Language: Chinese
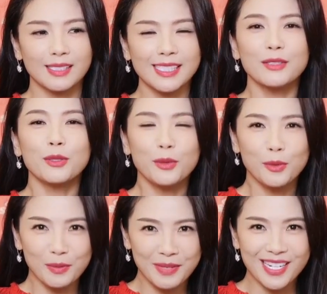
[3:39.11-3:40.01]
先通
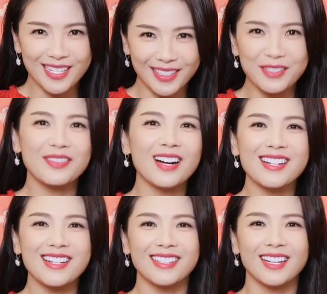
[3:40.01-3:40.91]
过美食的方
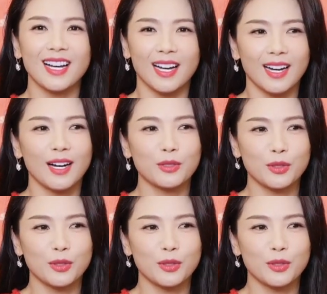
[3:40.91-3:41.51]
式啊，